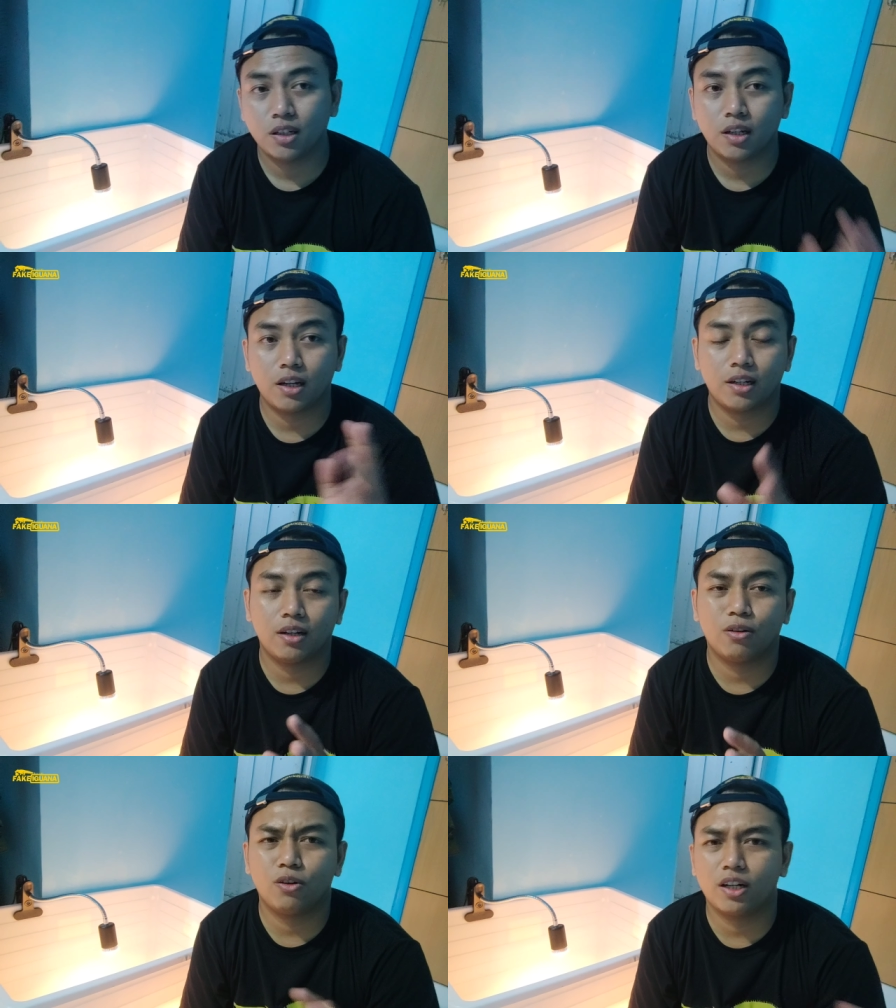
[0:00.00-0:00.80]

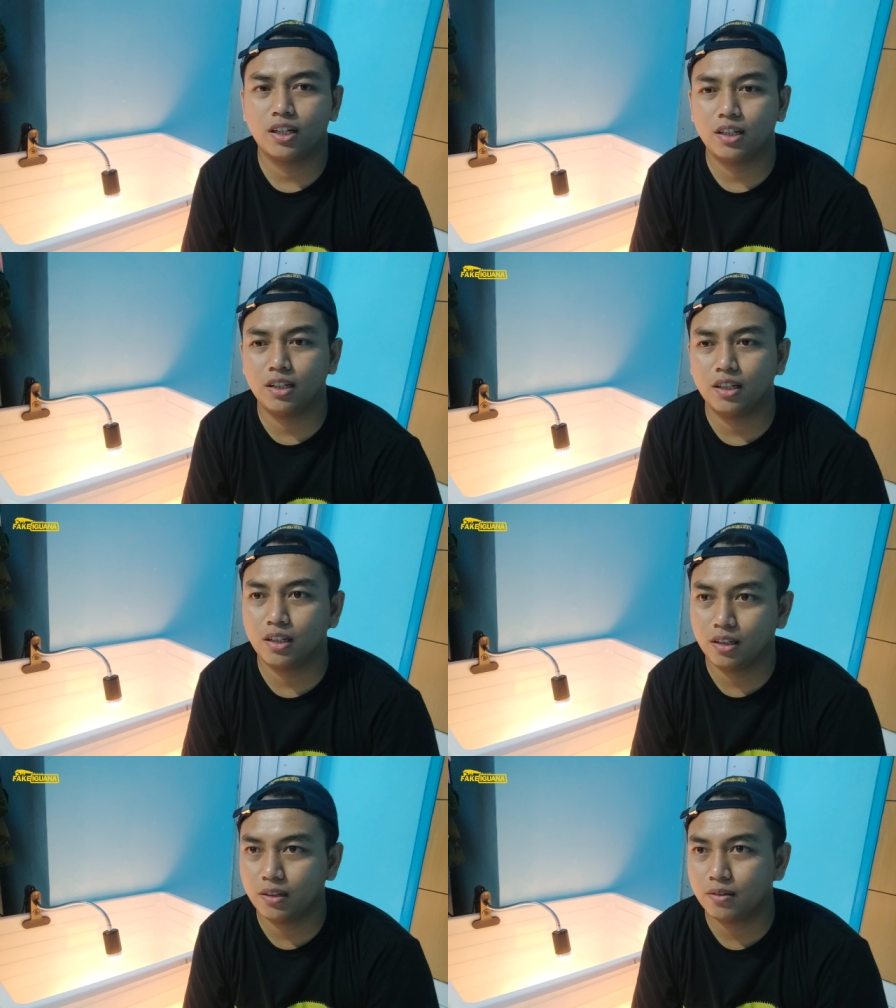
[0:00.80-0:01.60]
karena koran ini
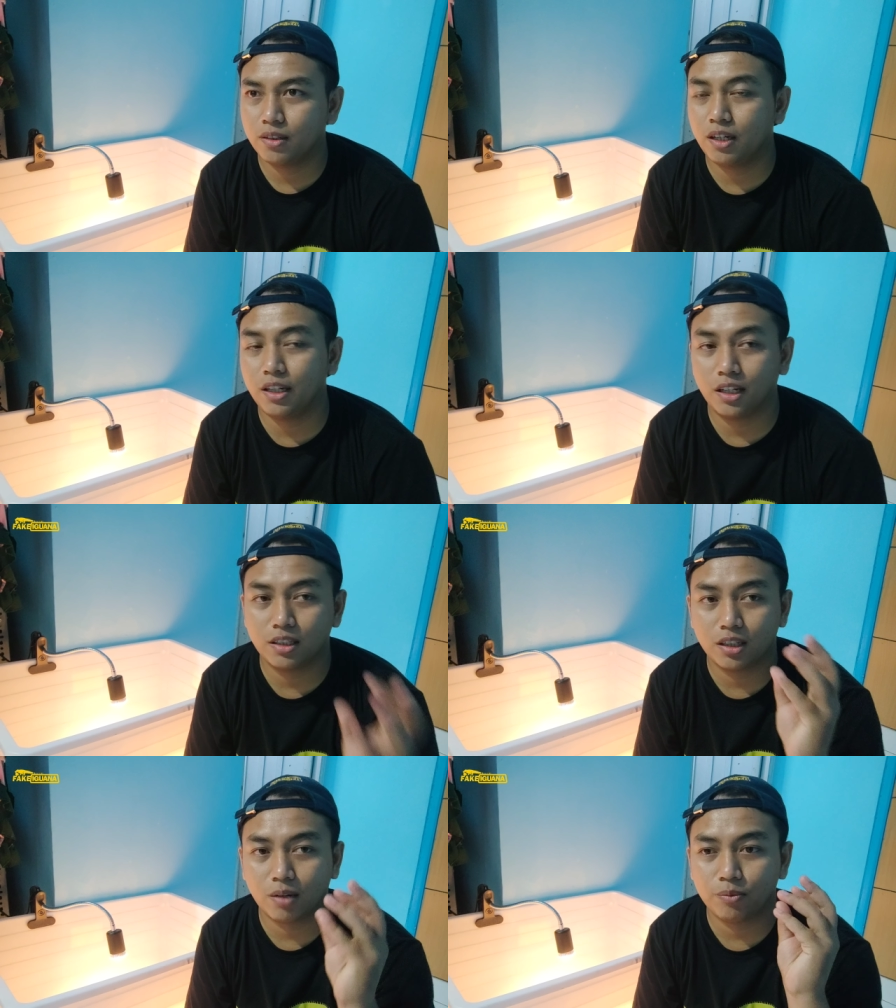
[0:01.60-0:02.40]
daya
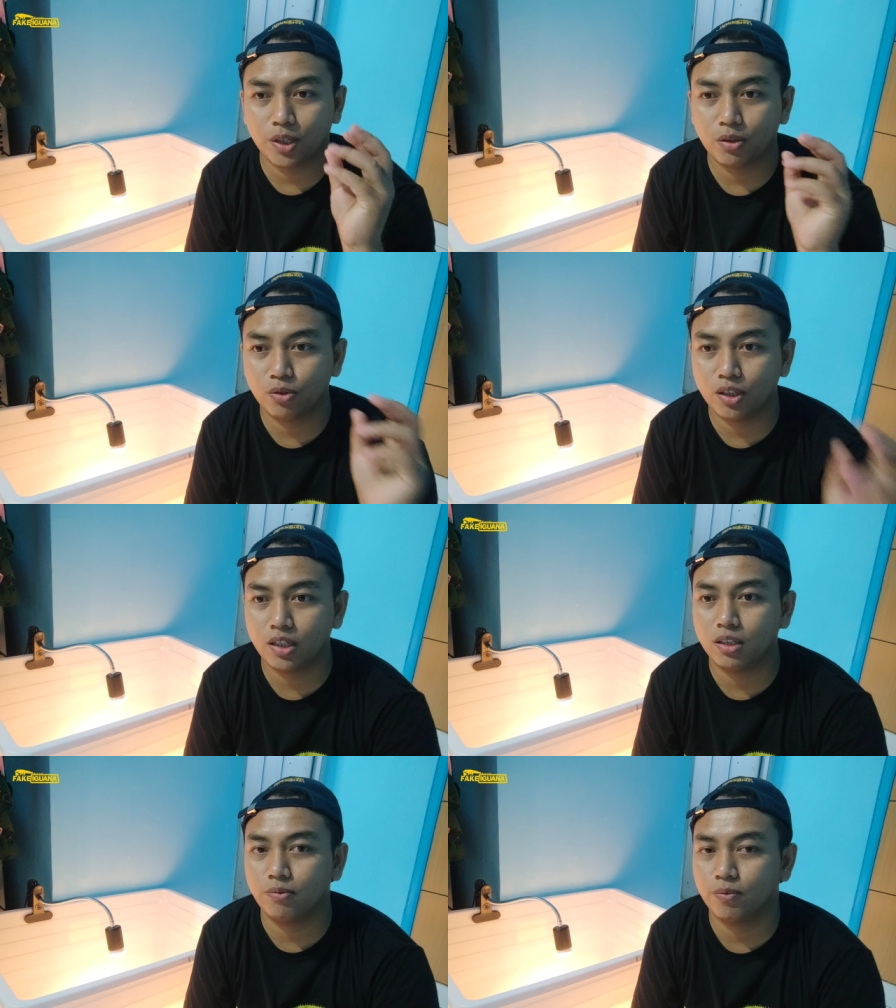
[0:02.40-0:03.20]
serapnya itu
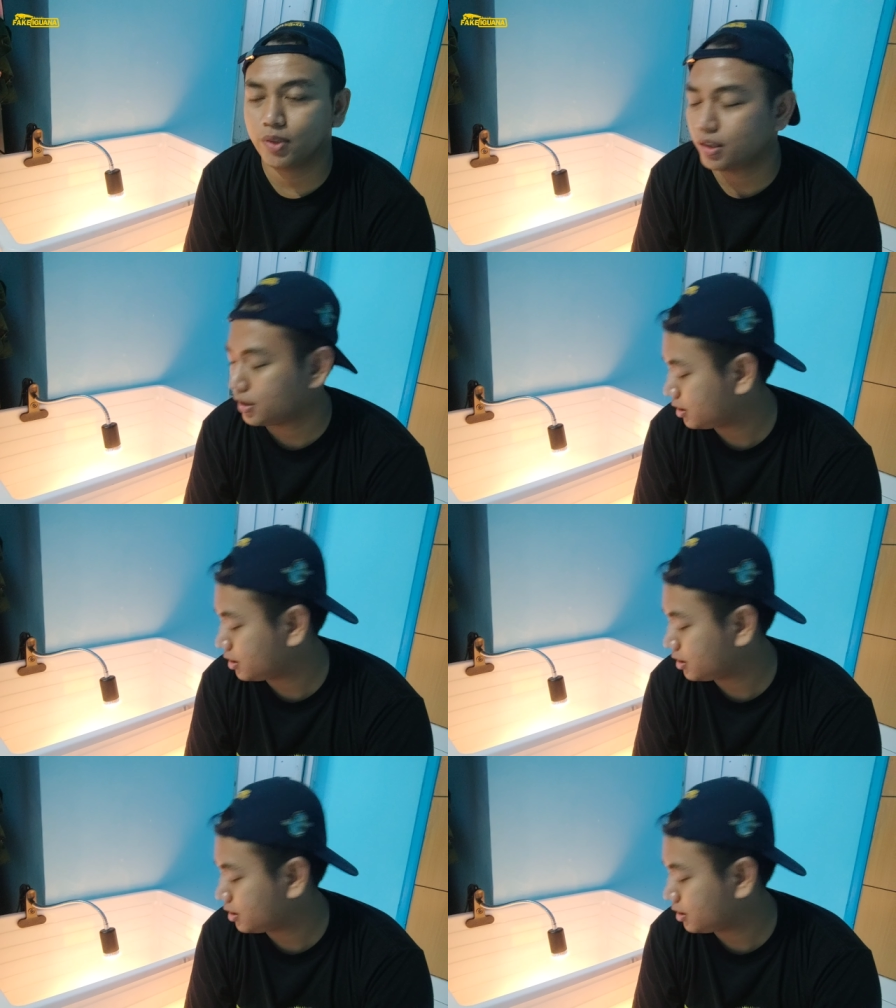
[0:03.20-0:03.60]
tinggi teman-teman